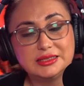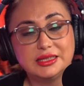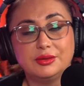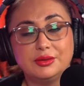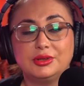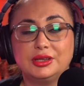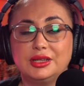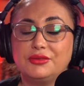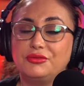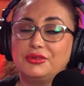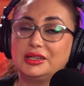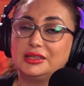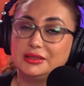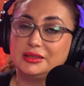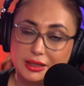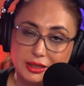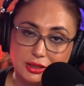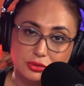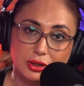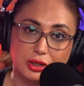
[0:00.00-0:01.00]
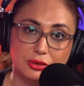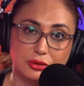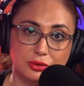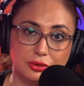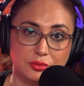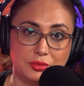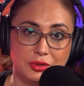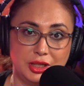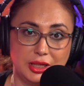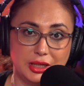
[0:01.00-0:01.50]
que van a afectar su
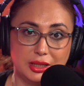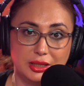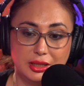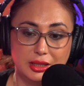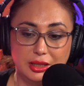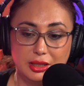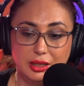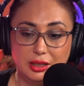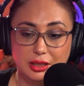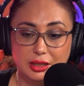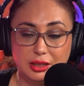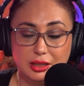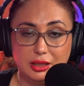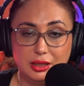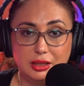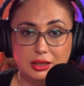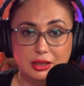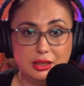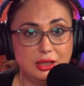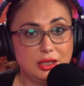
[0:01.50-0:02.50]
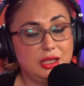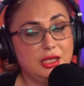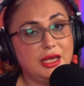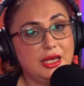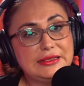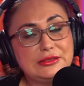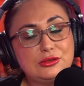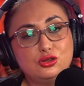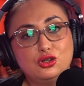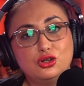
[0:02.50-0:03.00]
economía. Y
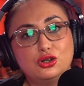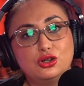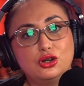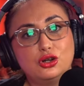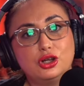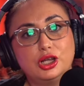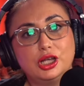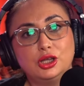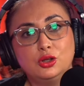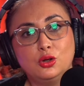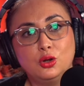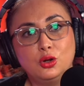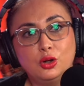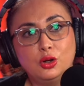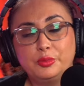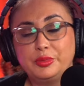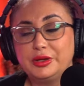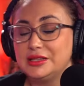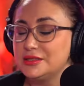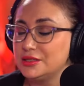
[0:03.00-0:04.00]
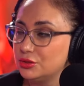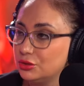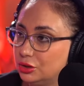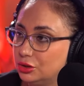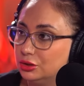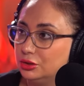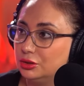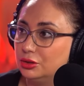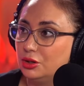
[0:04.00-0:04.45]
eso yo creo que no lo pensó,